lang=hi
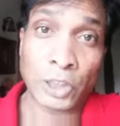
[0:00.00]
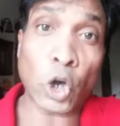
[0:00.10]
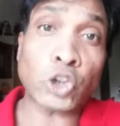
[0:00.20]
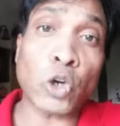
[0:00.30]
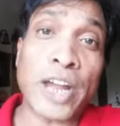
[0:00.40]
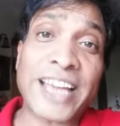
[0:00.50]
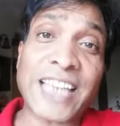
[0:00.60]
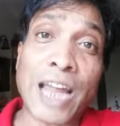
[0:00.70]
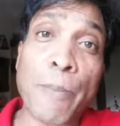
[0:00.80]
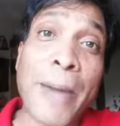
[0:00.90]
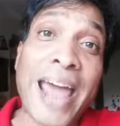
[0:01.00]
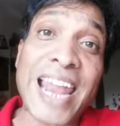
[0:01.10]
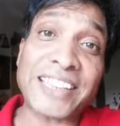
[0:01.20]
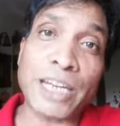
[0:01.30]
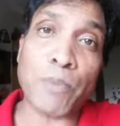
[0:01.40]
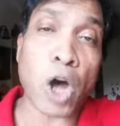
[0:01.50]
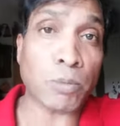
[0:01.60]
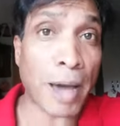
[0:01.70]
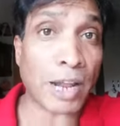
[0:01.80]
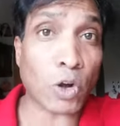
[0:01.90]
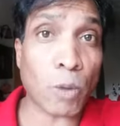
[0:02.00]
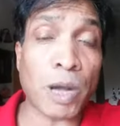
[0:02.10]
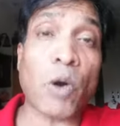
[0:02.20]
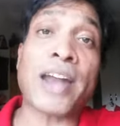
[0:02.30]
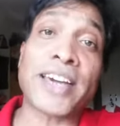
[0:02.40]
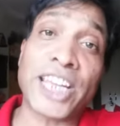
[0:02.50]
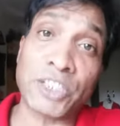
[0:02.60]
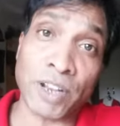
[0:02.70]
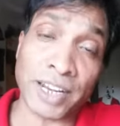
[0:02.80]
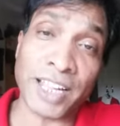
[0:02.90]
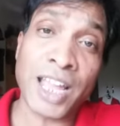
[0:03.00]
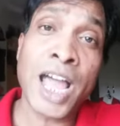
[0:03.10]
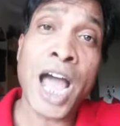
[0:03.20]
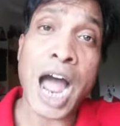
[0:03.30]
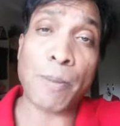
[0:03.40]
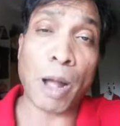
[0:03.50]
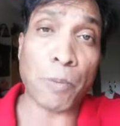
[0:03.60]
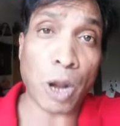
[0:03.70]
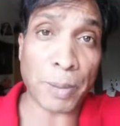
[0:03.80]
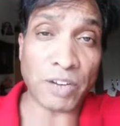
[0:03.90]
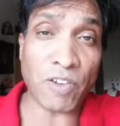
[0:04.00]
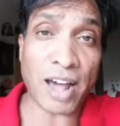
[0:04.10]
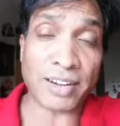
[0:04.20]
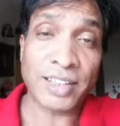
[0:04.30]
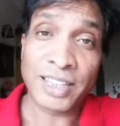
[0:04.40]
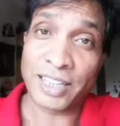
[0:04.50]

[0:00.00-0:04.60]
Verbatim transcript: दोस्तों नए साल का पहला दिन बहुत मुबारक हो भगवान करे ईश्वर करे आपका पूरा परिवार